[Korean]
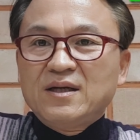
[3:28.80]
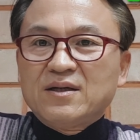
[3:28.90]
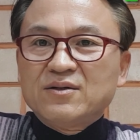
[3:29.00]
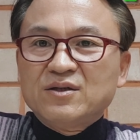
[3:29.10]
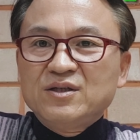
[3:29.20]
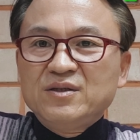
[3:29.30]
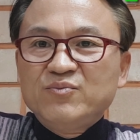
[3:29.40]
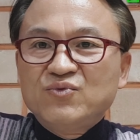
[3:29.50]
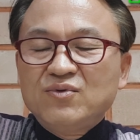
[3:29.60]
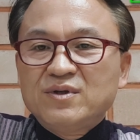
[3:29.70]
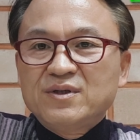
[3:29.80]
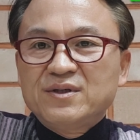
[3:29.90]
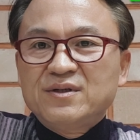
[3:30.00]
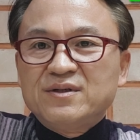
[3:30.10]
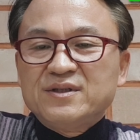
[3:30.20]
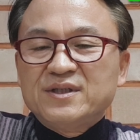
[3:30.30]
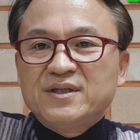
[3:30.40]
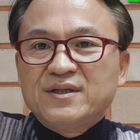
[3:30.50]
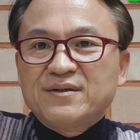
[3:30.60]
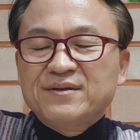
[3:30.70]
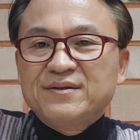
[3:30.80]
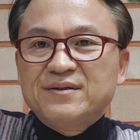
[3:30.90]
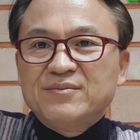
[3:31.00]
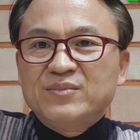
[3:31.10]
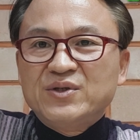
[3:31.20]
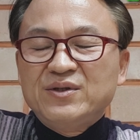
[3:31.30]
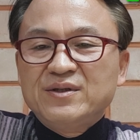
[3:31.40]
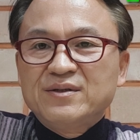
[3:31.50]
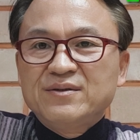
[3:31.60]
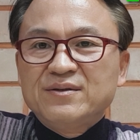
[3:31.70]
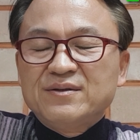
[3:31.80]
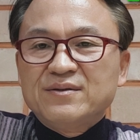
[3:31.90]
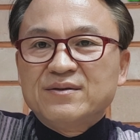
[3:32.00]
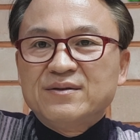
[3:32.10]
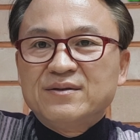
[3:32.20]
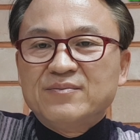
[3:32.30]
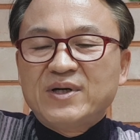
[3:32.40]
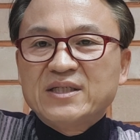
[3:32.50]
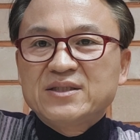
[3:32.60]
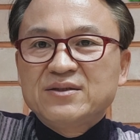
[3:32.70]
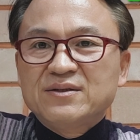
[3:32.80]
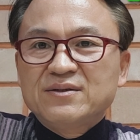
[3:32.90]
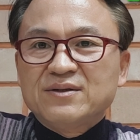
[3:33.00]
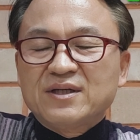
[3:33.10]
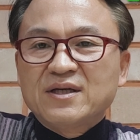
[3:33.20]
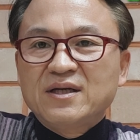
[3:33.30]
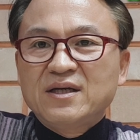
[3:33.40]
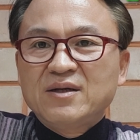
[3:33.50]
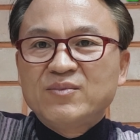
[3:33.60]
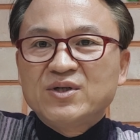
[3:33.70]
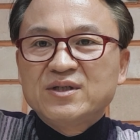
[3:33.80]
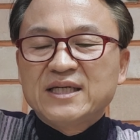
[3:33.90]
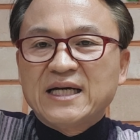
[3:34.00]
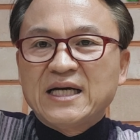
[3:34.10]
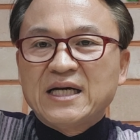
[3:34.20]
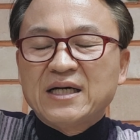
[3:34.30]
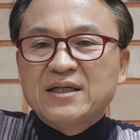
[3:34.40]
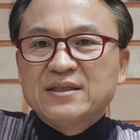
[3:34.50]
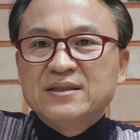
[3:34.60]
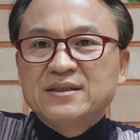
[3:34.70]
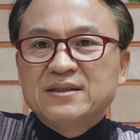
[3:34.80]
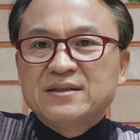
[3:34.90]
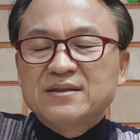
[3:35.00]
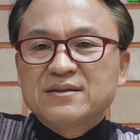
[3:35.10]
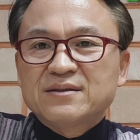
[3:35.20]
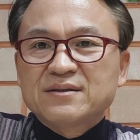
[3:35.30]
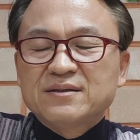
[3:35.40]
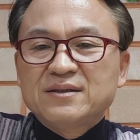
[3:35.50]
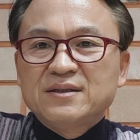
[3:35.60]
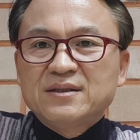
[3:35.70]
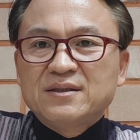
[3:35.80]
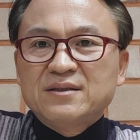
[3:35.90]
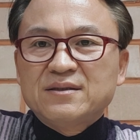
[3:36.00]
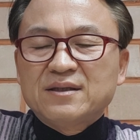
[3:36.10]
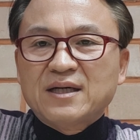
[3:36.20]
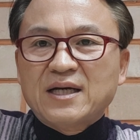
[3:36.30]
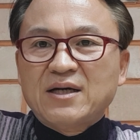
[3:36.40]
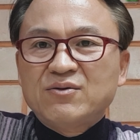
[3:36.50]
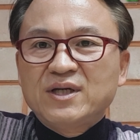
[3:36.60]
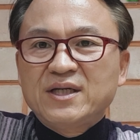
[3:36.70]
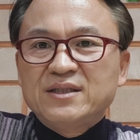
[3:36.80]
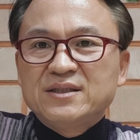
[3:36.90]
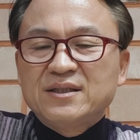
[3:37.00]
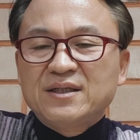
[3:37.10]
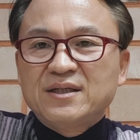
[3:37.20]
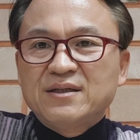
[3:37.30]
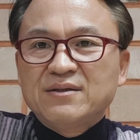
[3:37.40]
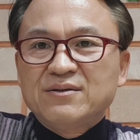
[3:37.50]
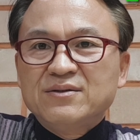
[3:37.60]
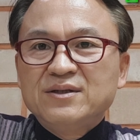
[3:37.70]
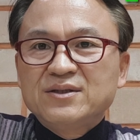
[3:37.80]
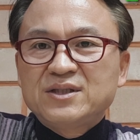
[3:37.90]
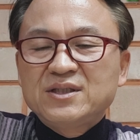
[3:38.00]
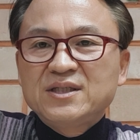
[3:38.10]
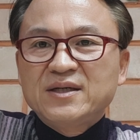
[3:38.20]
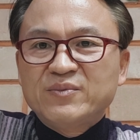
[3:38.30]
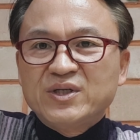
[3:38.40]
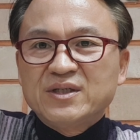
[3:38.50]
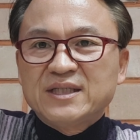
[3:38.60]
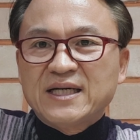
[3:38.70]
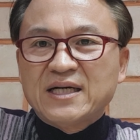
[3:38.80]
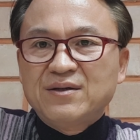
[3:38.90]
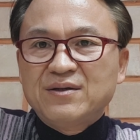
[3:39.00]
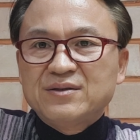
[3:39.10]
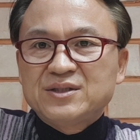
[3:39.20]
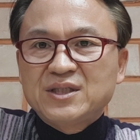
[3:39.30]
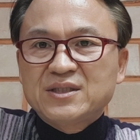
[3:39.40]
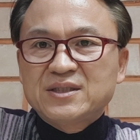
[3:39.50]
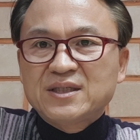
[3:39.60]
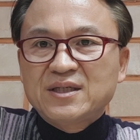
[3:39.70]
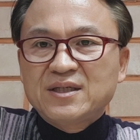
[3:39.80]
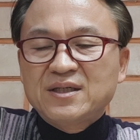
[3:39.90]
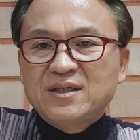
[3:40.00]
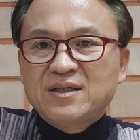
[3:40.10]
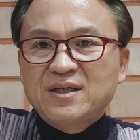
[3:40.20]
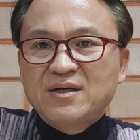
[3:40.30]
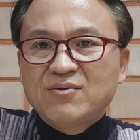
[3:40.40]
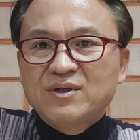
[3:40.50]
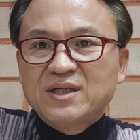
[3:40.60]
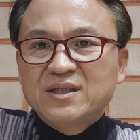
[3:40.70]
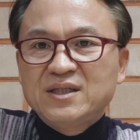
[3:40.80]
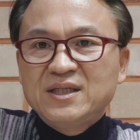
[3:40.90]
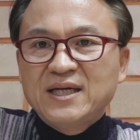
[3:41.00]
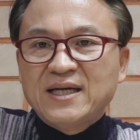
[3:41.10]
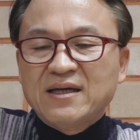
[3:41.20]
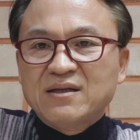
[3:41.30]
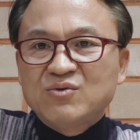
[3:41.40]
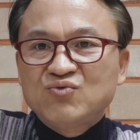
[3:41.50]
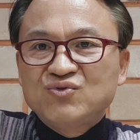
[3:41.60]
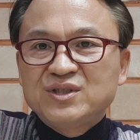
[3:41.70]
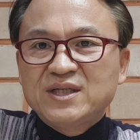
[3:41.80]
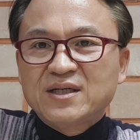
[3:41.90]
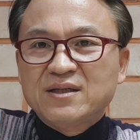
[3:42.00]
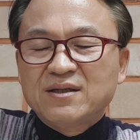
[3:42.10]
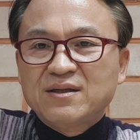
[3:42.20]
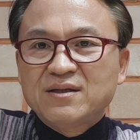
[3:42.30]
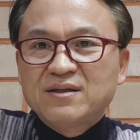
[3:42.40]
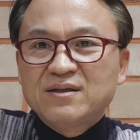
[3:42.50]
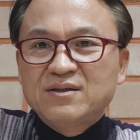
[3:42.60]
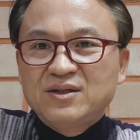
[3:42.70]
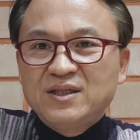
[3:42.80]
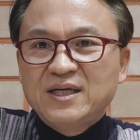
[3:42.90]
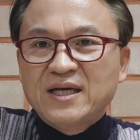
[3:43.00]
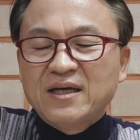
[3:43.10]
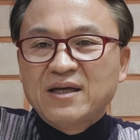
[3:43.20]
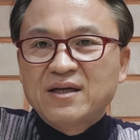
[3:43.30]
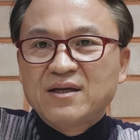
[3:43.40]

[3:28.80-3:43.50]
그리고 이 물들을 이제 그 먹는 어, 방식을 어떻게 먹느냐. 어, 하루에 이제 어느 시기에 먹느냐 식사하고 난 뒤에 2시간 뒤에